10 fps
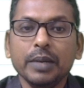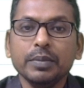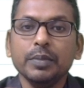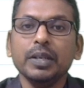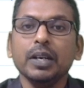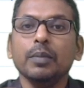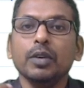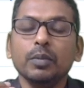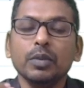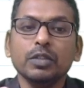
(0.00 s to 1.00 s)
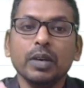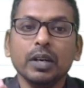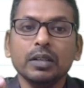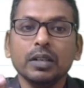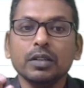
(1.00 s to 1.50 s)
आप सभी का बहुत बहुत
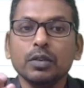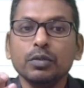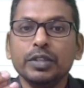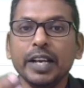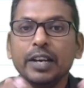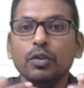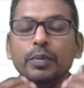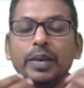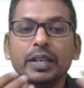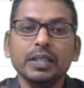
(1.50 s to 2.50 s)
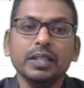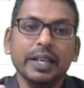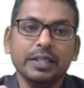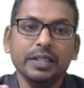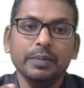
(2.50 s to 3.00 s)
स्वागत करता हूँ जैकोबियन के इस
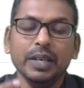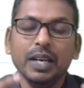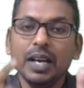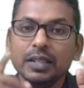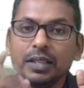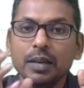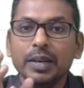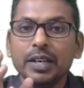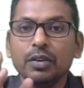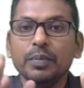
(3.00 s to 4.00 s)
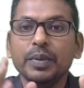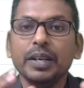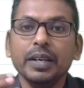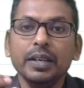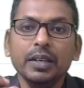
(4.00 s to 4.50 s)
लेक्चर में आज का हमारा
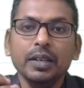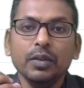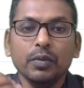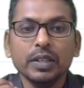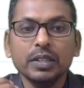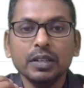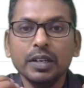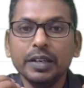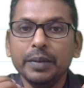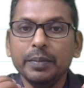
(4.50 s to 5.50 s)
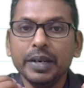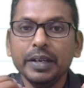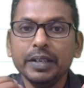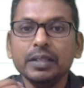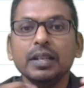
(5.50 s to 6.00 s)
टॉपिक है फंक्शनल
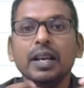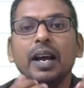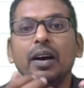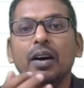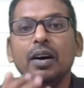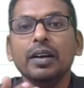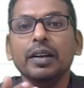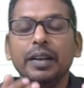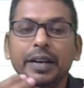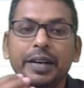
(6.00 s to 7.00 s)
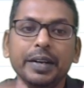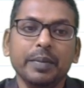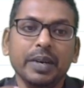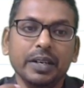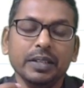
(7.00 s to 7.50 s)
डिपेंडेंस और
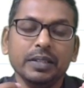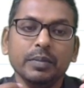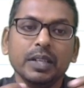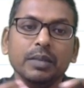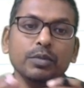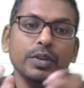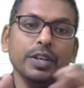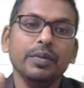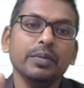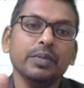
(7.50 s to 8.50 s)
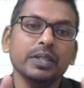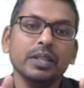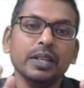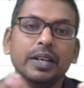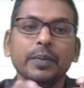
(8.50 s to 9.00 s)
इंडिपेंडेंस मतलब जो गिवन
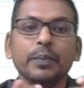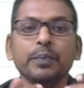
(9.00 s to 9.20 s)
फंक्शन है